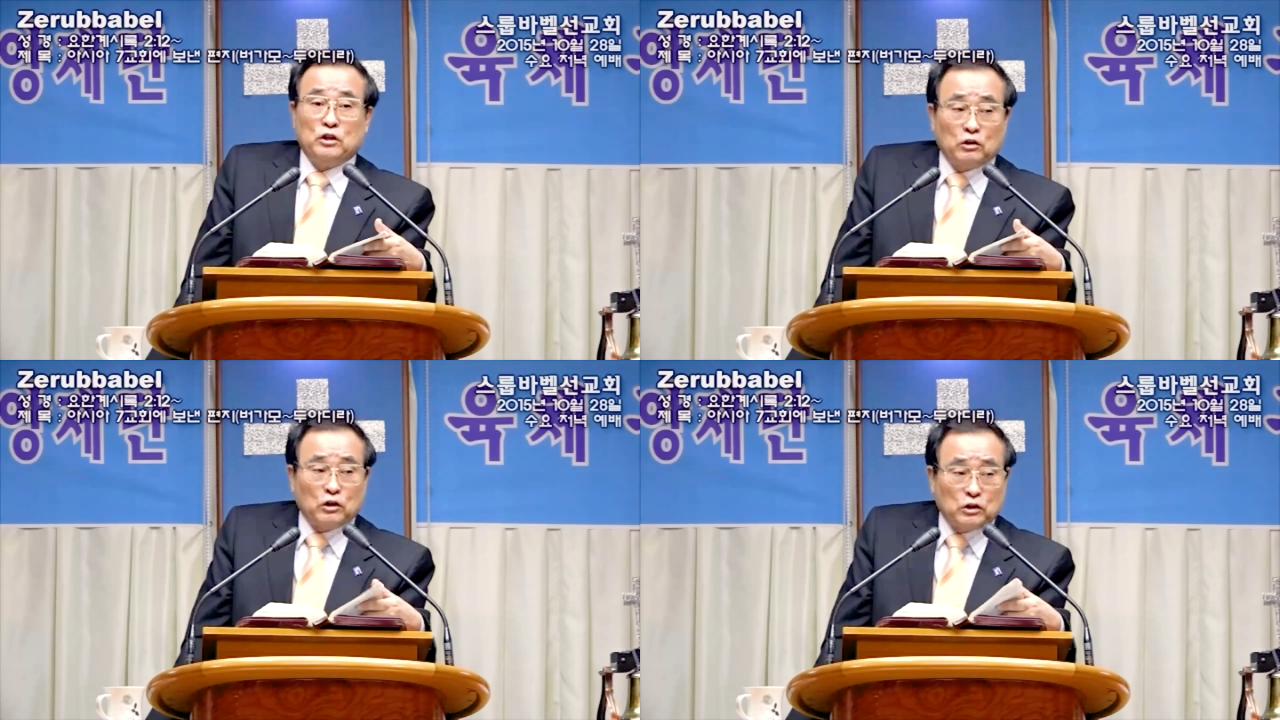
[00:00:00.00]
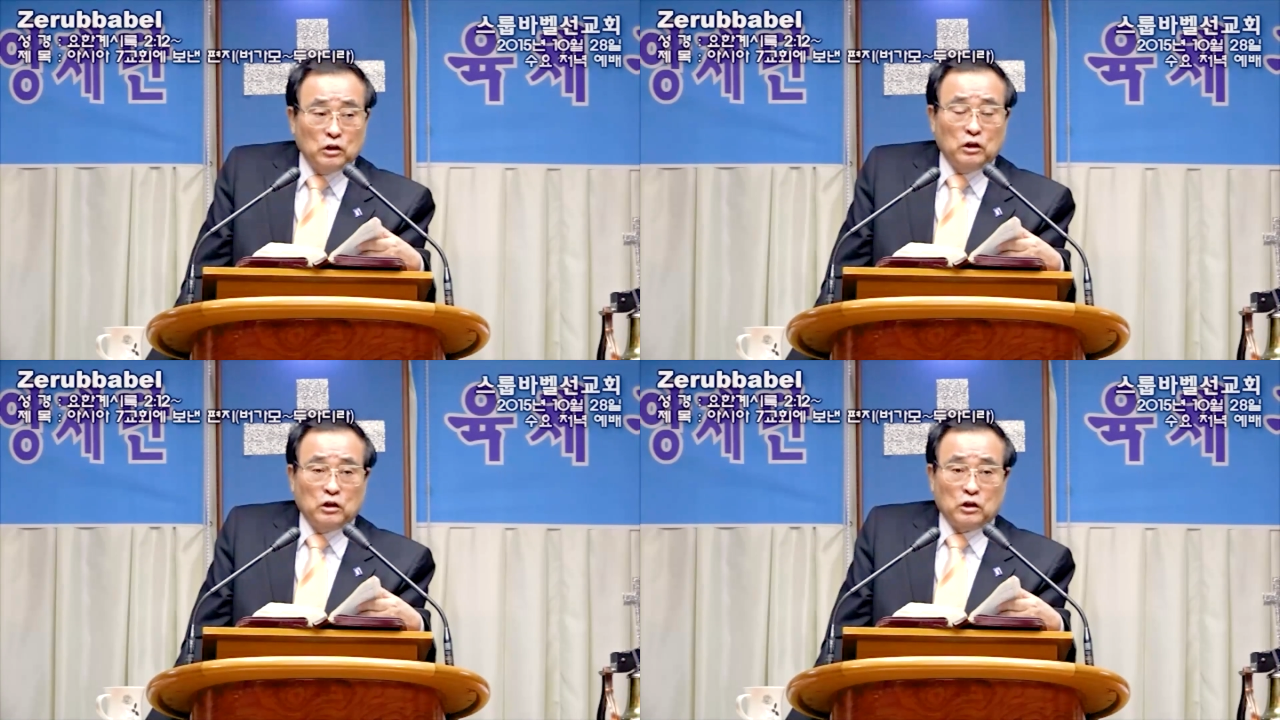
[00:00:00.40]

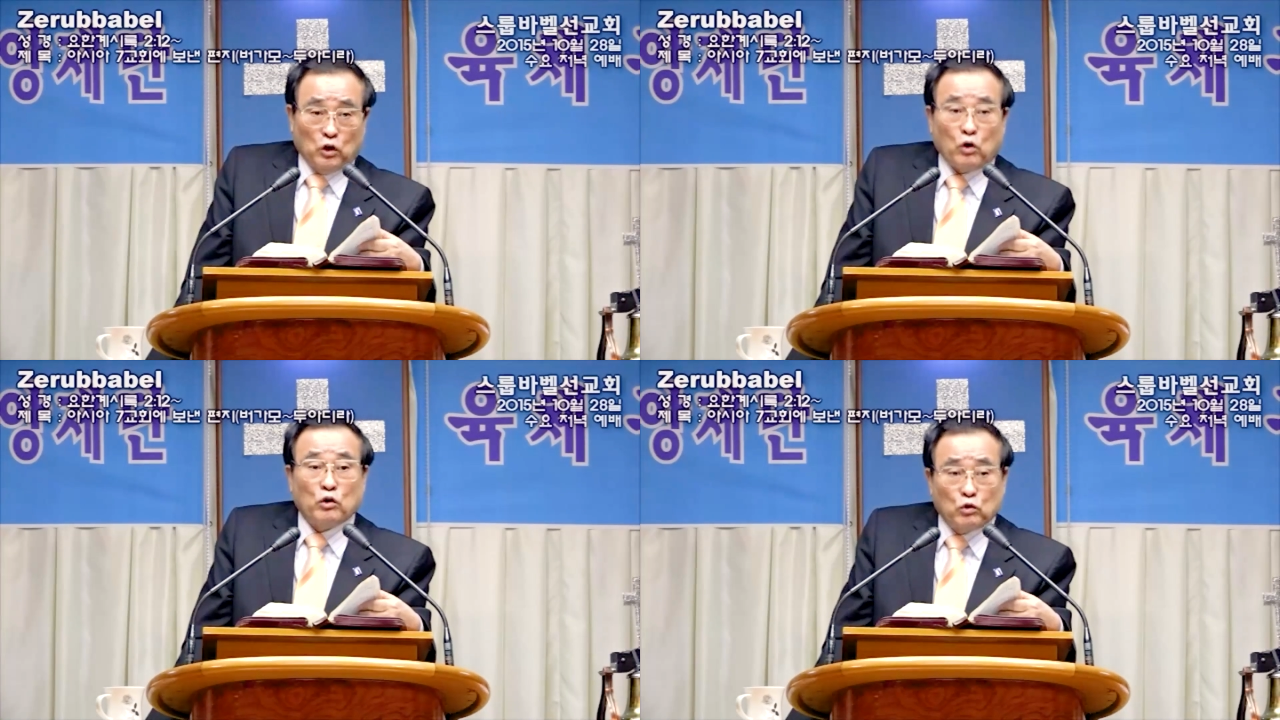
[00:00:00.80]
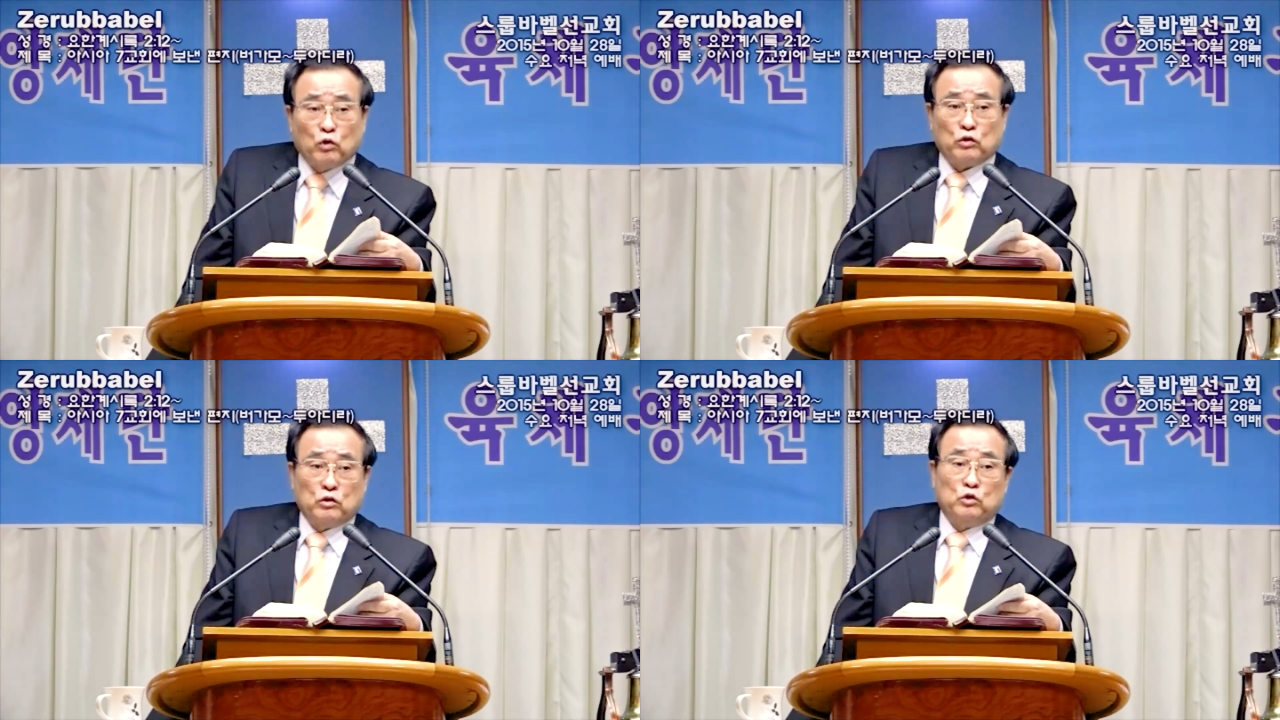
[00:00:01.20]
이것이
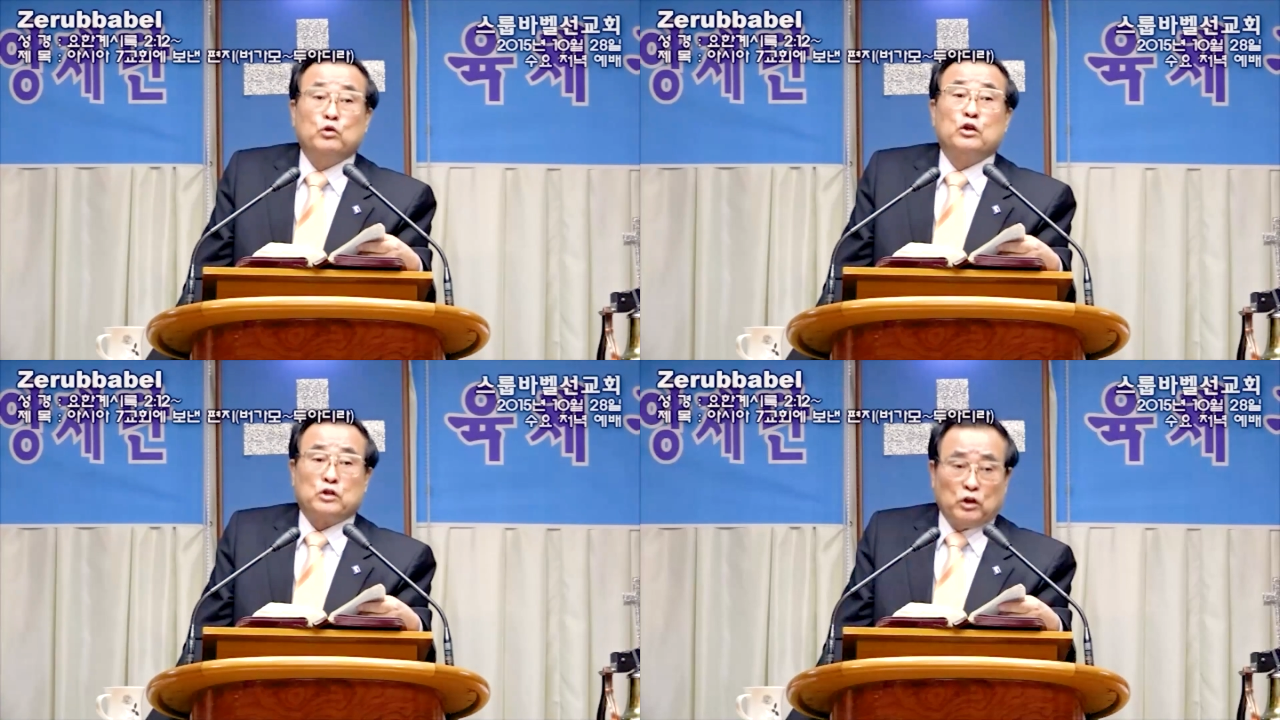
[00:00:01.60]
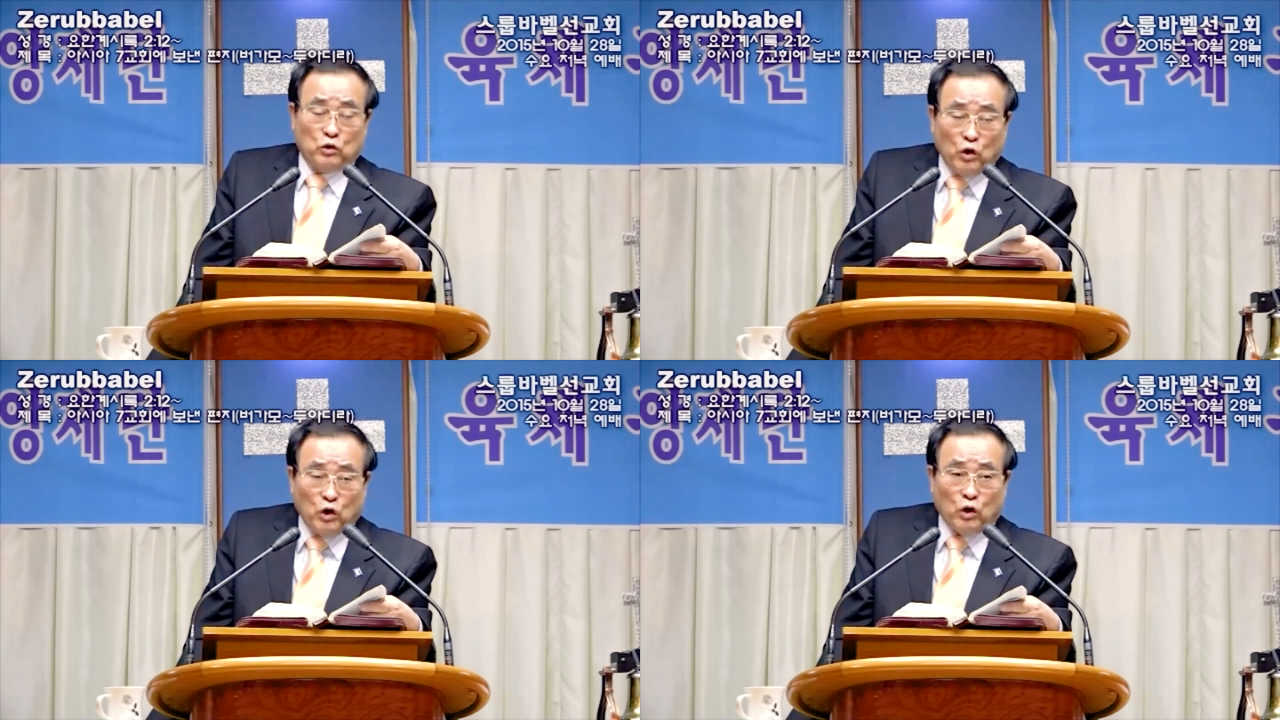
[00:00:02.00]
영혼구원
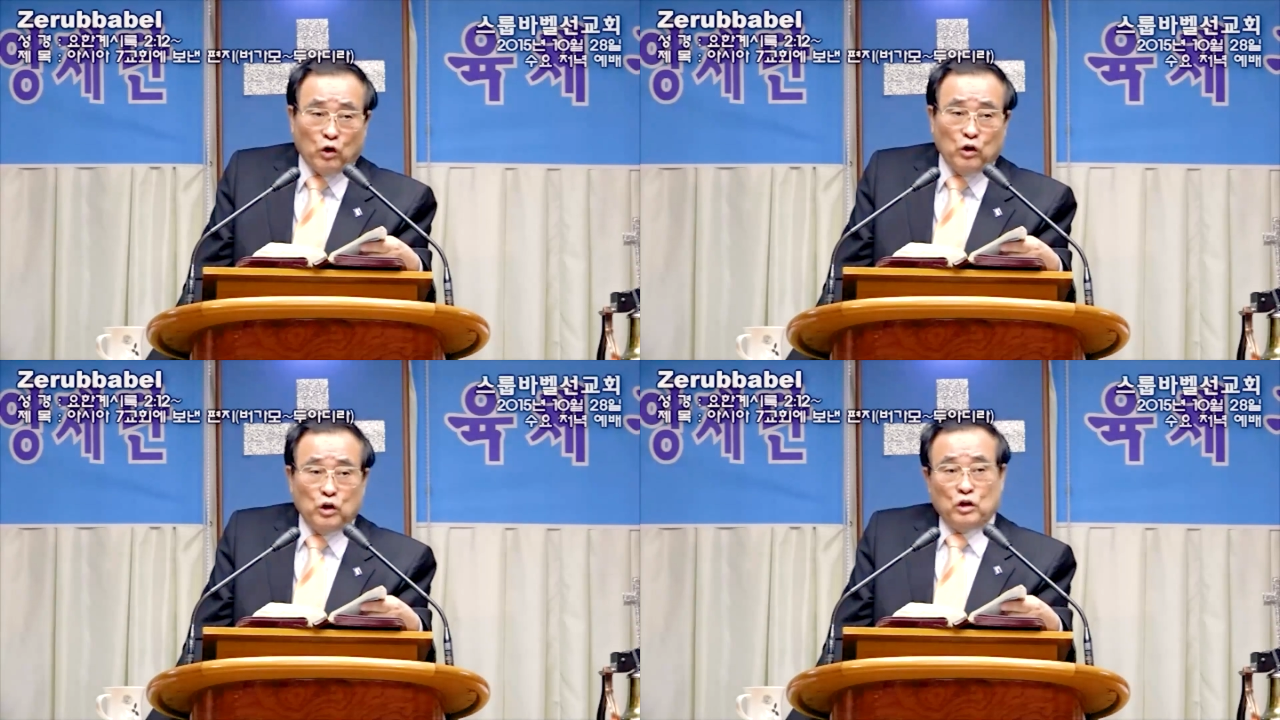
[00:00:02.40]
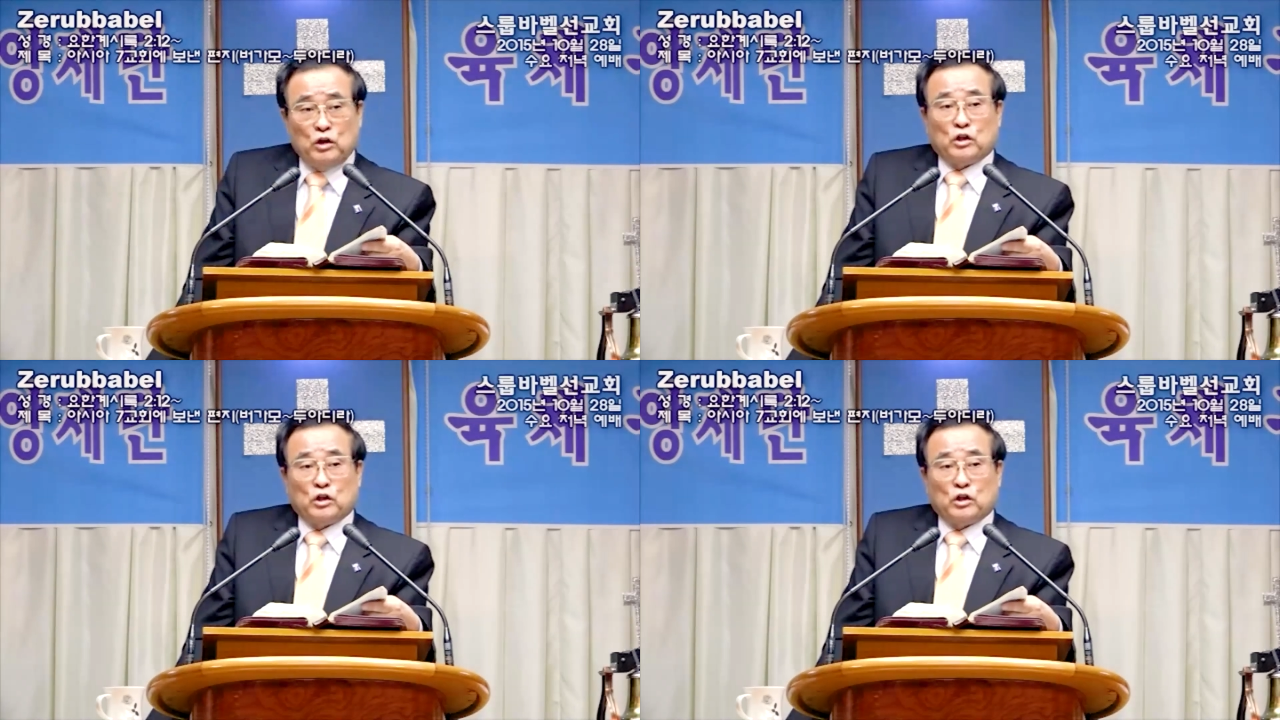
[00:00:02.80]
유월절이고